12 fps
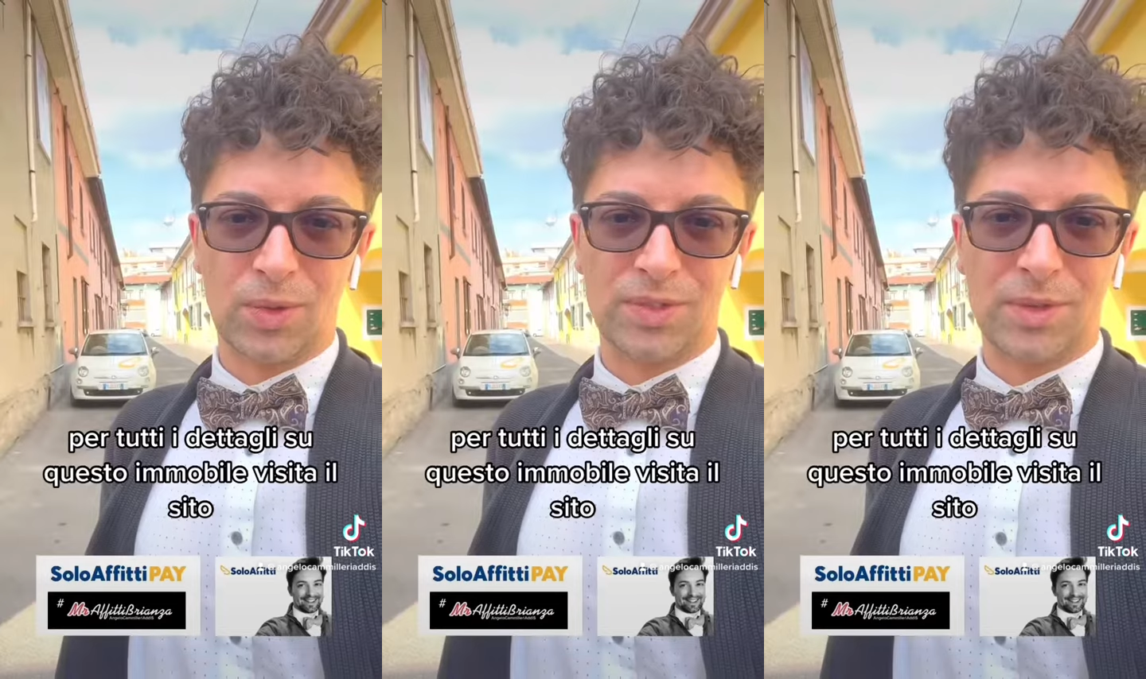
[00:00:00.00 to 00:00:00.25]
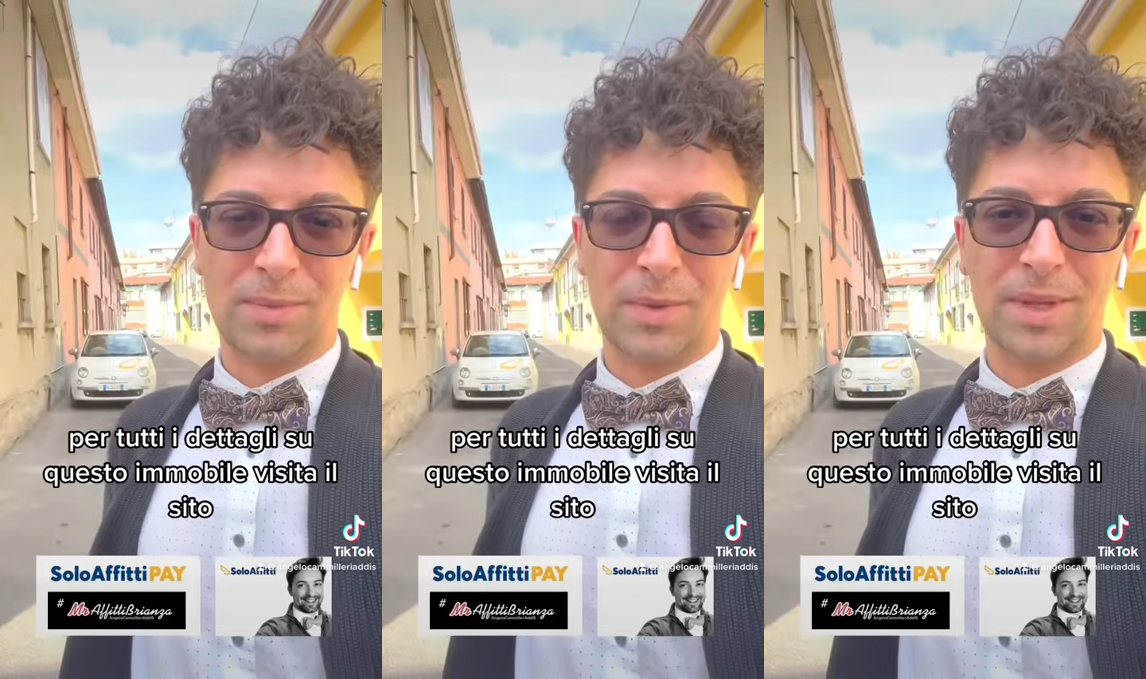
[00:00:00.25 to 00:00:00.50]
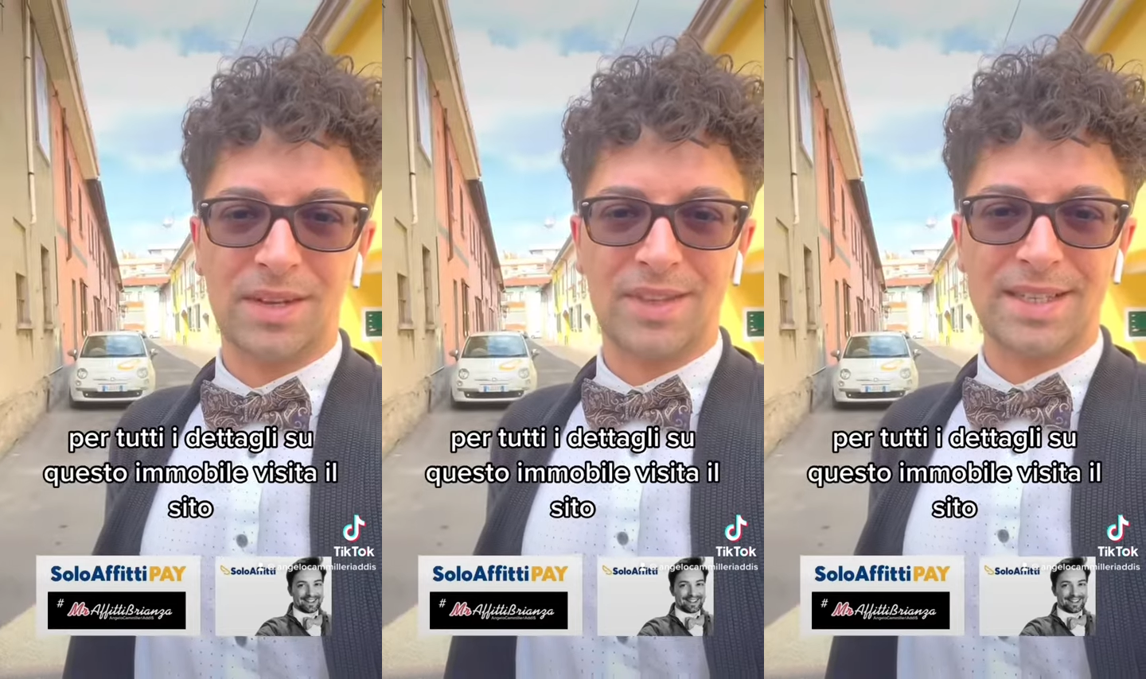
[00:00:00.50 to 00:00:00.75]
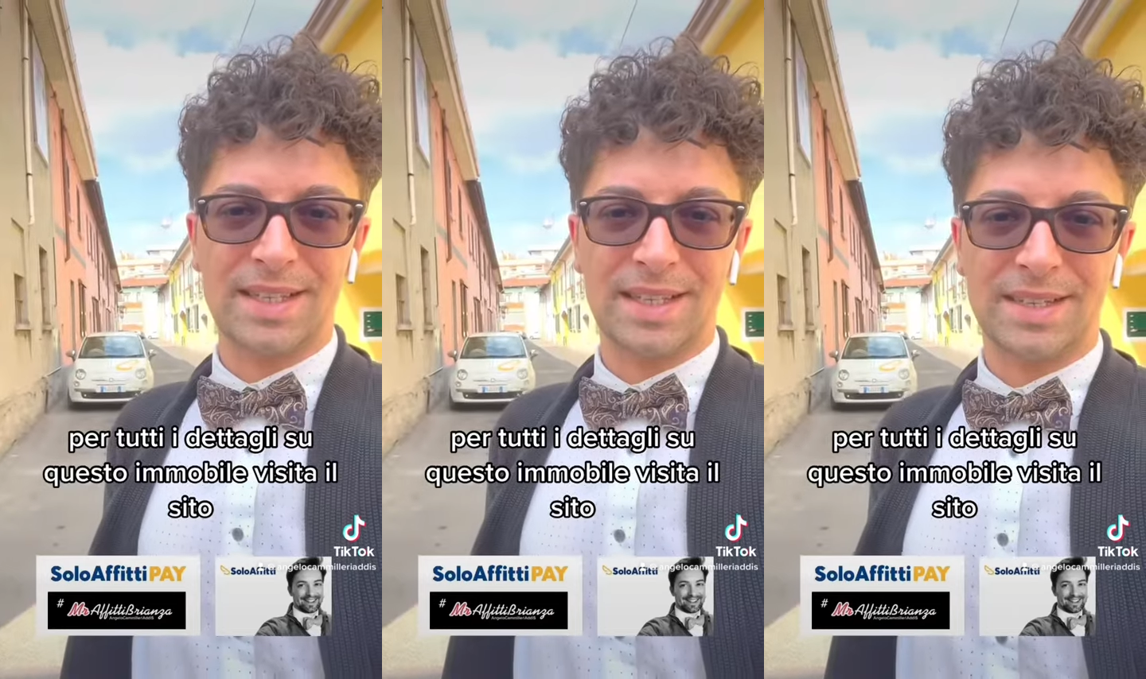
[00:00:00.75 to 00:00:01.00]
immobile
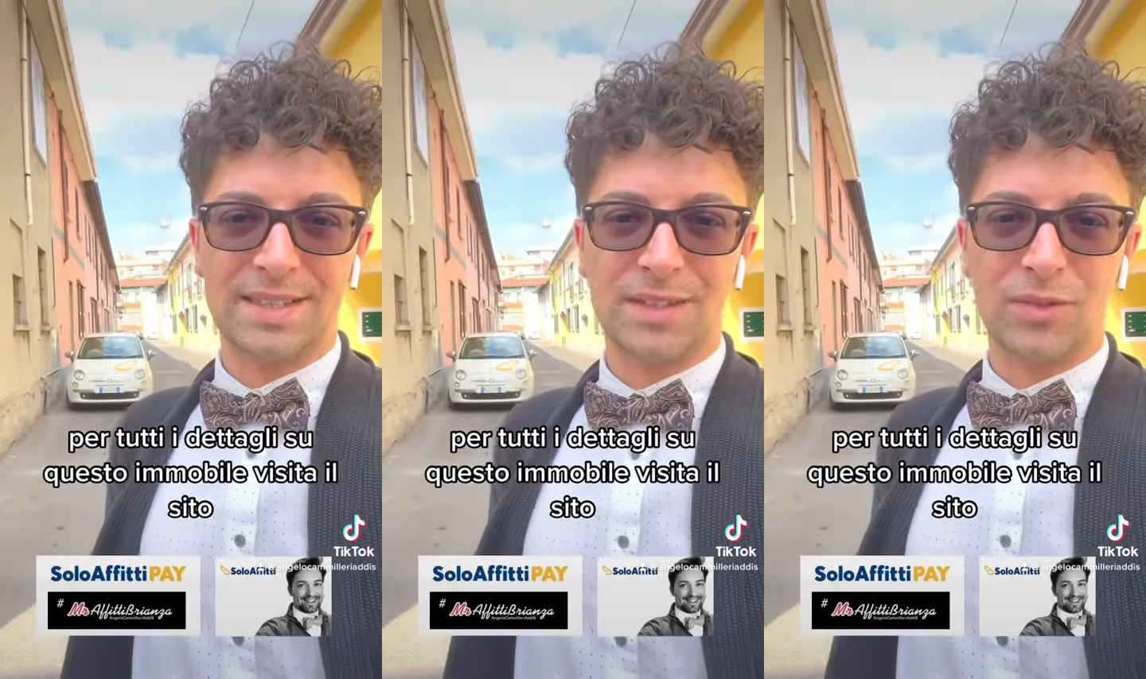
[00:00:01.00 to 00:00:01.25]
visita il sito